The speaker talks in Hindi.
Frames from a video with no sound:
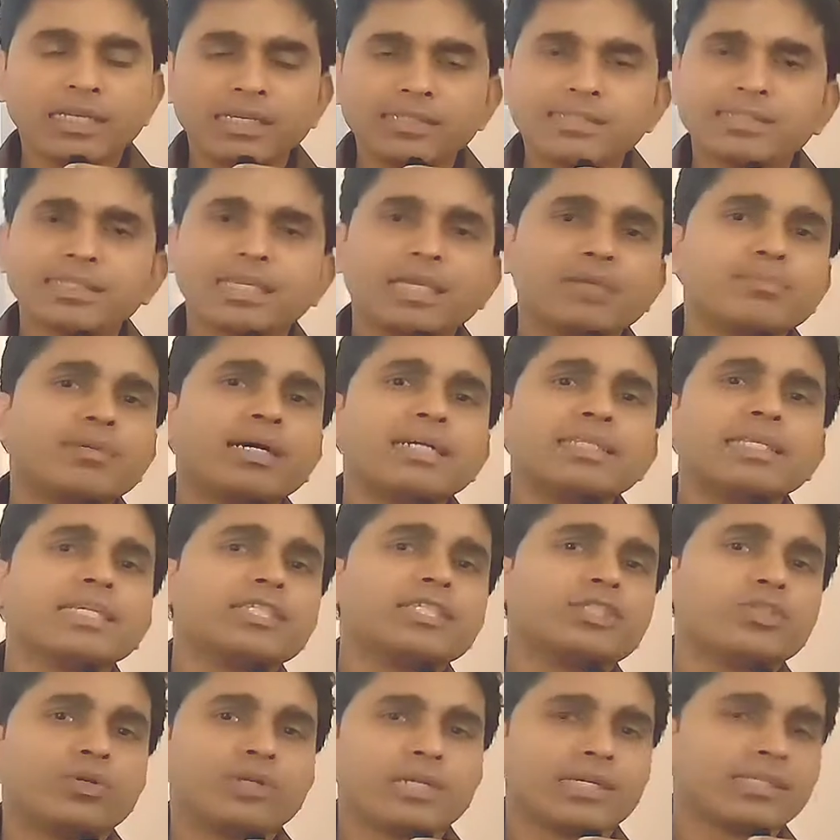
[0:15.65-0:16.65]
इसके बाद
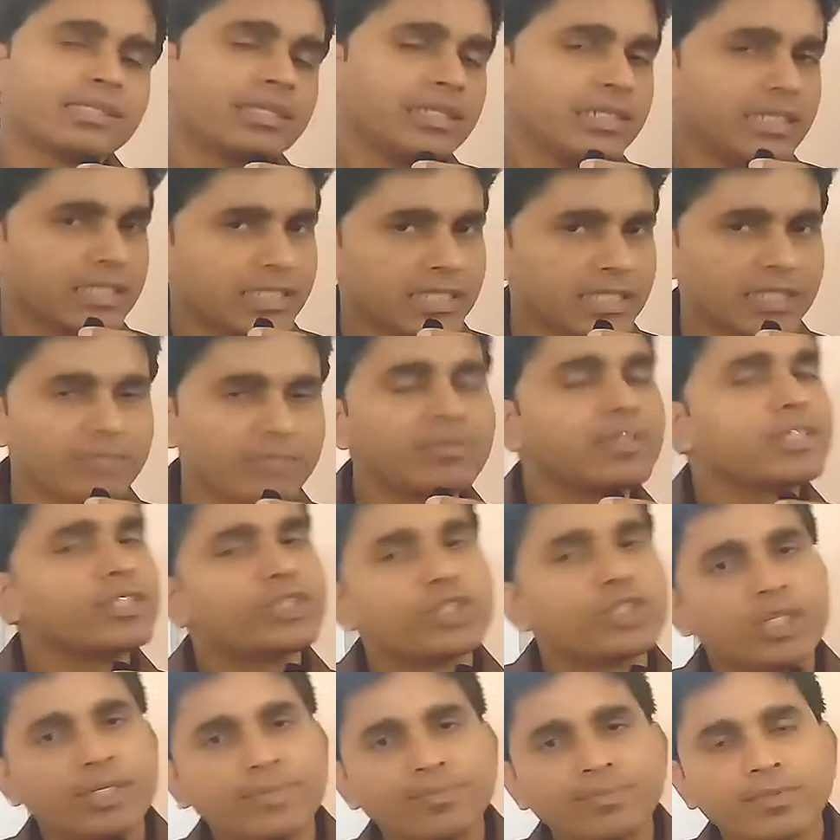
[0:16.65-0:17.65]
एक छोटा सा डिस्टिंग
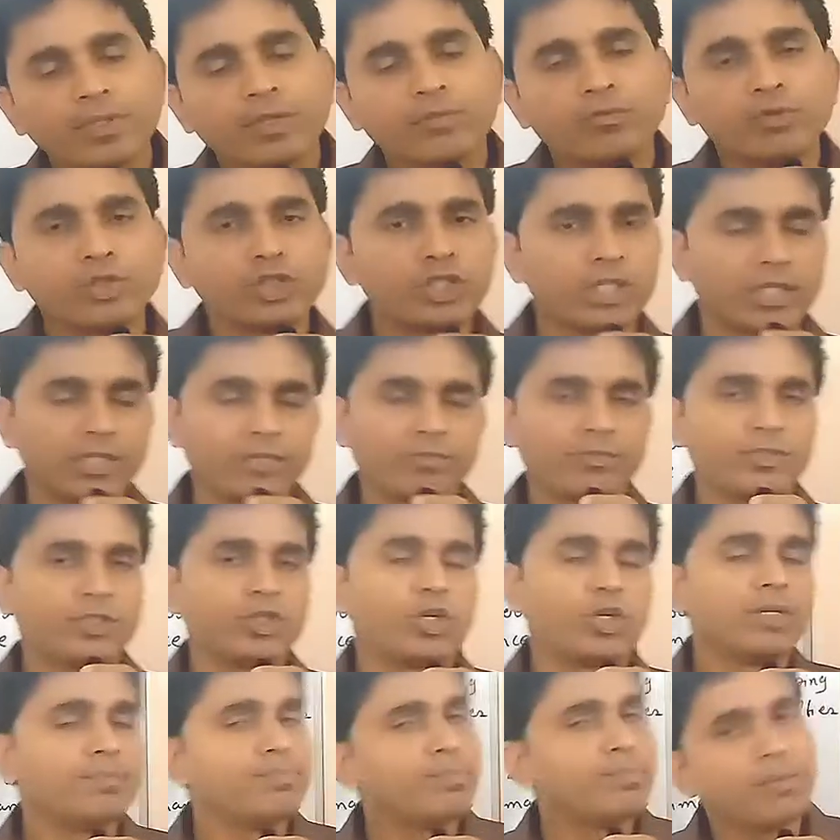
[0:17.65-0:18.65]
है वो शॉर्ट
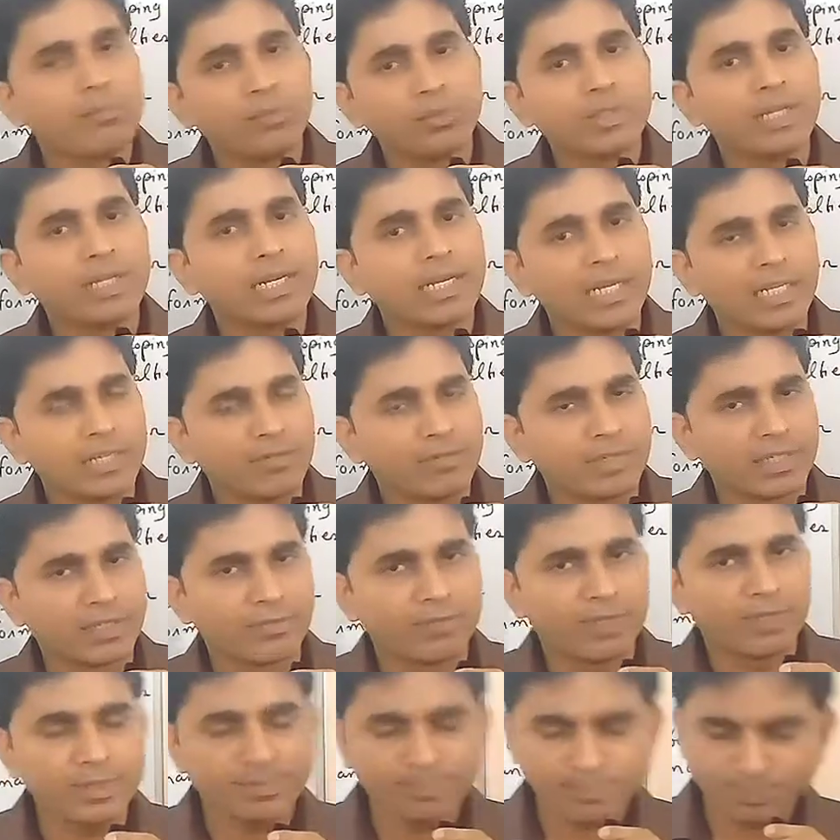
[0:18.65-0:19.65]
शॉर्ट में हम लोग देख लेंगे
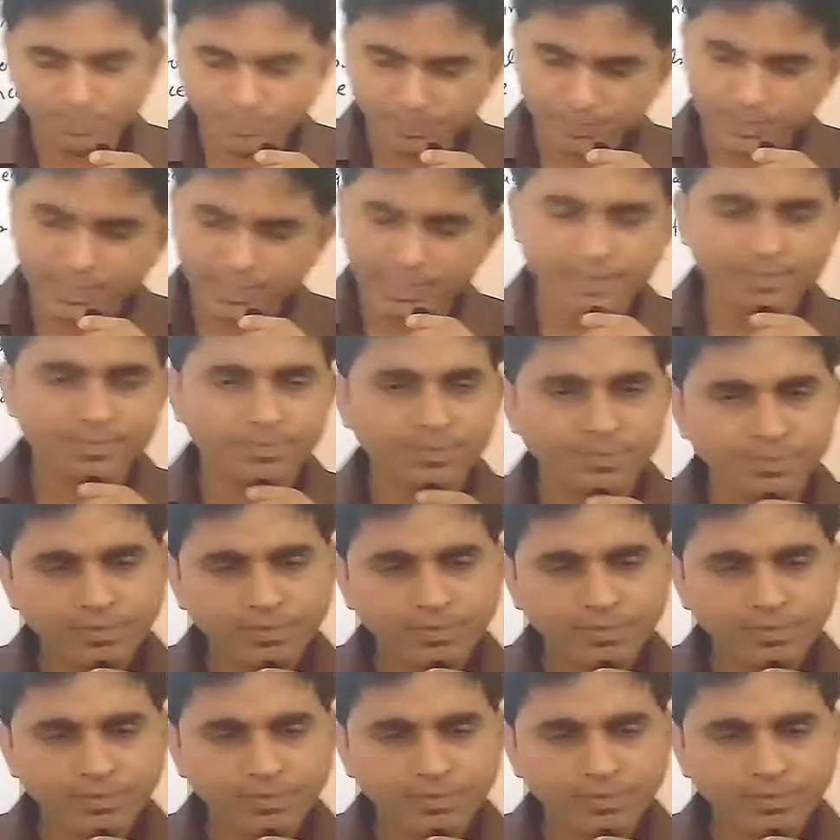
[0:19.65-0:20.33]
फटाफट ठीक है